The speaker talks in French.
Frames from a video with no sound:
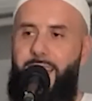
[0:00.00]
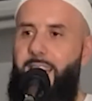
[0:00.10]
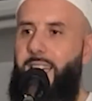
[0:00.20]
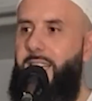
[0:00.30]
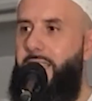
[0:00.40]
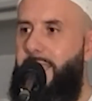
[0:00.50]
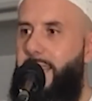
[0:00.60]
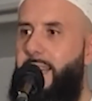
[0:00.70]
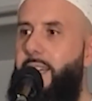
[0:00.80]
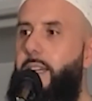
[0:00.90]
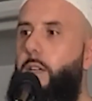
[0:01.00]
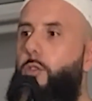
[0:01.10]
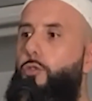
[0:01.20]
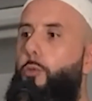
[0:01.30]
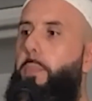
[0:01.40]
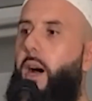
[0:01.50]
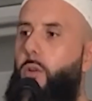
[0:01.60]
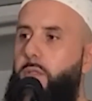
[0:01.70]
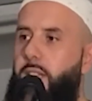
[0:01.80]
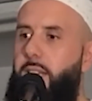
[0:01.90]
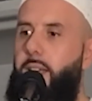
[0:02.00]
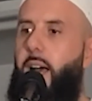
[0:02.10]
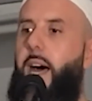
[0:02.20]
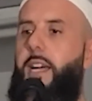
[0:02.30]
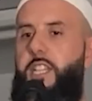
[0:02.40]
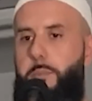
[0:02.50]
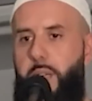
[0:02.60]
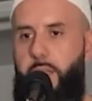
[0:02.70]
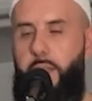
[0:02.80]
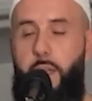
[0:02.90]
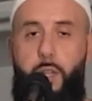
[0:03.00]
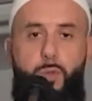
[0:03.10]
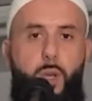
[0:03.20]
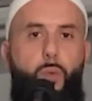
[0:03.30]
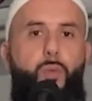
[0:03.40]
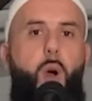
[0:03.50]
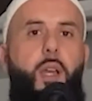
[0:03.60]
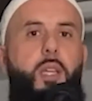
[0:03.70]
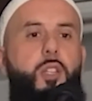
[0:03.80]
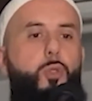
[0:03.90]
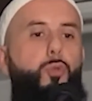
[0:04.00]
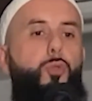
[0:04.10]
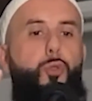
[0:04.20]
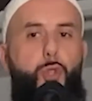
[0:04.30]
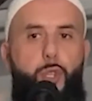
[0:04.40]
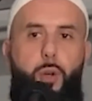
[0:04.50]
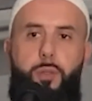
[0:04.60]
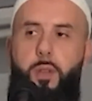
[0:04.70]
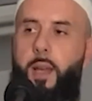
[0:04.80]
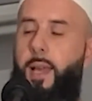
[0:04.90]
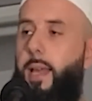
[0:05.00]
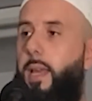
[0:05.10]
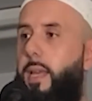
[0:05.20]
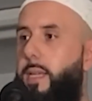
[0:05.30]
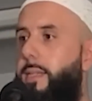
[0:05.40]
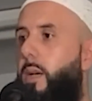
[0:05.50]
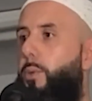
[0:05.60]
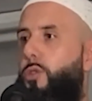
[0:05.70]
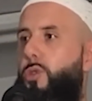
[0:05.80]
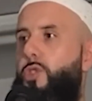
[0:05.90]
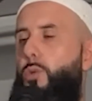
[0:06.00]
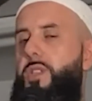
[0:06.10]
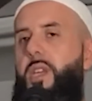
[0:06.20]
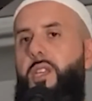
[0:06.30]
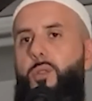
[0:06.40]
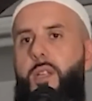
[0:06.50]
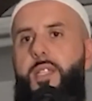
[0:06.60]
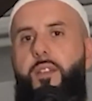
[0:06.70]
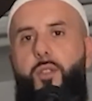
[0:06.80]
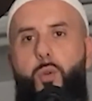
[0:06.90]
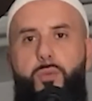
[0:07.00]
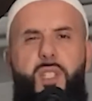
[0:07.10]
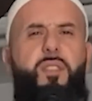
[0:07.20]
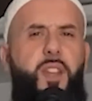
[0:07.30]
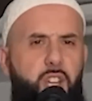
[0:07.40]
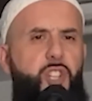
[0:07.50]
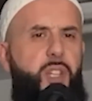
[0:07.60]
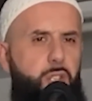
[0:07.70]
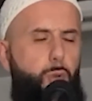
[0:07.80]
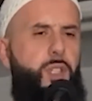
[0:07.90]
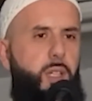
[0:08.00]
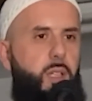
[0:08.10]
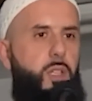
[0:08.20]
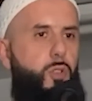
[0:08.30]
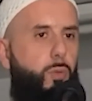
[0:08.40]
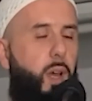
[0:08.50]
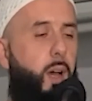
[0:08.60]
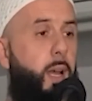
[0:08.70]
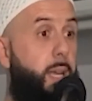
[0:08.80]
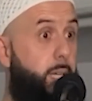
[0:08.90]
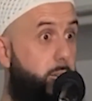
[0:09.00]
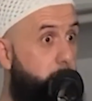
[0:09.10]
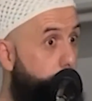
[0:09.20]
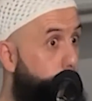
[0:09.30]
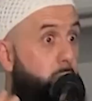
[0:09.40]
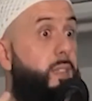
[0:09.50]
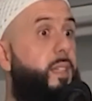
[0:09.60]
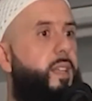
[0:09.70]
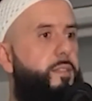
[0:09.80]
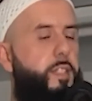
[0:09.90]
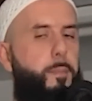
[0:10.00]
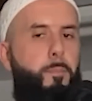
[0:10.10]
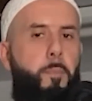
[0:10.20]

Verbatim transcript: Les liens de parenté à respecter. Et nous allons voir qu'ils sont de deux sortes. Et il est important de souligner que les savants ont divergé sur cette question-là et qu'il y a tout un tas d'avis.